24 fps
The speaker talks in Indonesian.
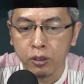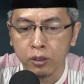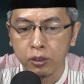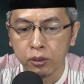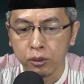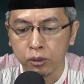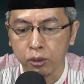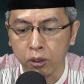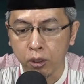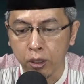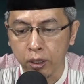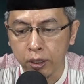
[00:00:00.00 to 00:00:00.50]

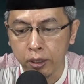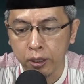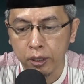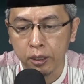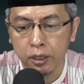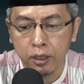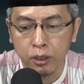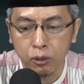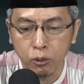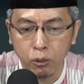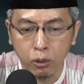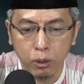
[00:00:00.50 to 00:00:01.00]
Surah yang
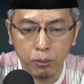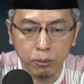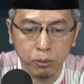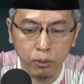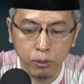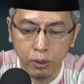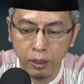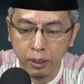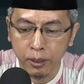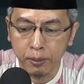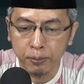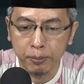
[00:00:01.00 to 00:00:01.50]

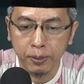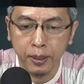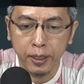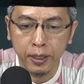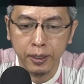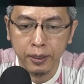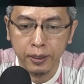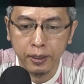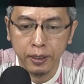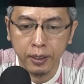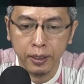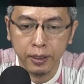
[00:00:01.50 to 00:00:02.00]
ke-28
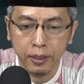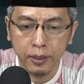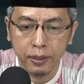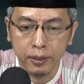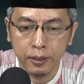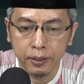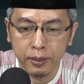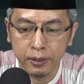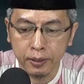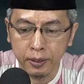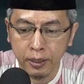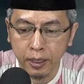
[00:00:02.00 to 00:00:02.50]
dan
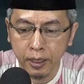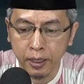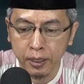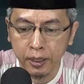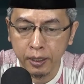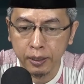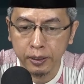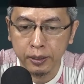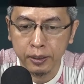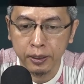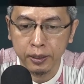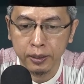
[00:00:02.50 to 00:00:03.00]

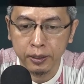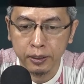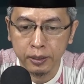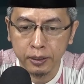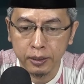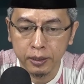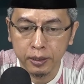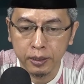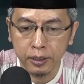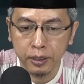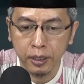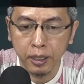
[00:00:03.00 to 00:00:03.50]
ayat yang
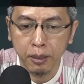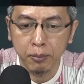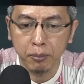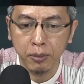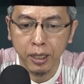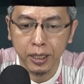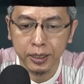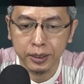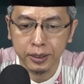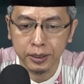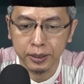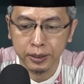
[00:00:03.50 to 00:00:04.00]

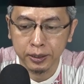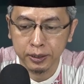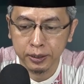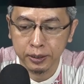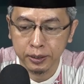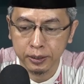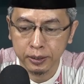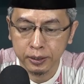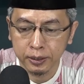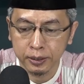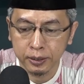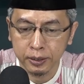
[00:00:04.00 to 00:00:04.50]
ke-16
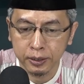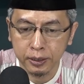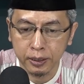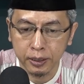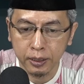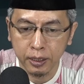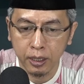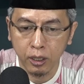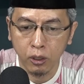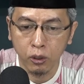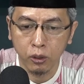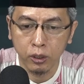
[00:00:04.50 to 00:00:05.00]
ya,
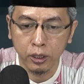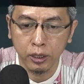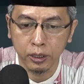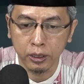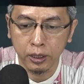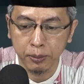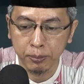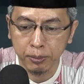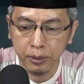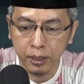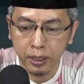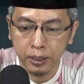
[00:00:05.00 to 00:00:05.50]
Kalau
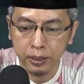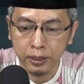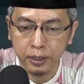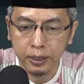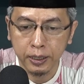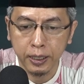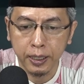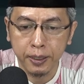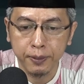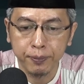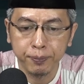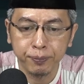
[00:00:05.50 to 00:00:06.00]
kita
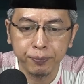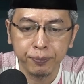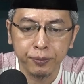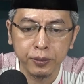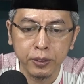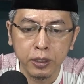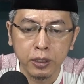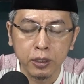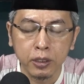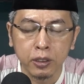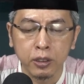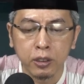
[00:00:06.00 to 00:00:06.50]
perhatikan
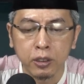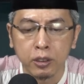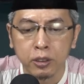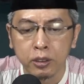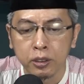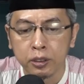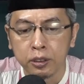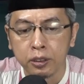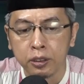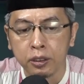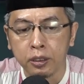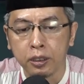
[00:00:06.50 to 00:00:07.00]

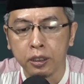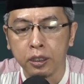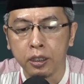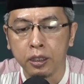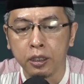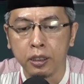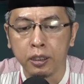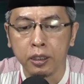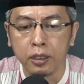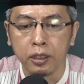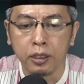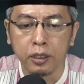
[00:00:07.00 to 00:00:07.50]

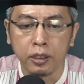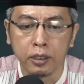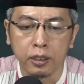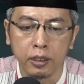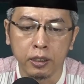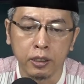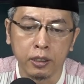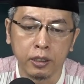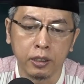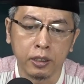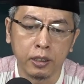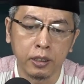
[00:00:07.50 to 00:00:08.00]

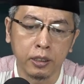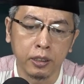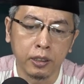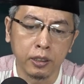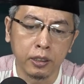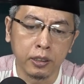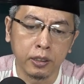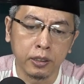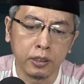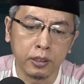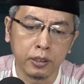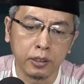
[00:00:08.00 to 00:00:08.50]

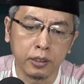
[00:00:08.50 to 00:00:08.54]
eh,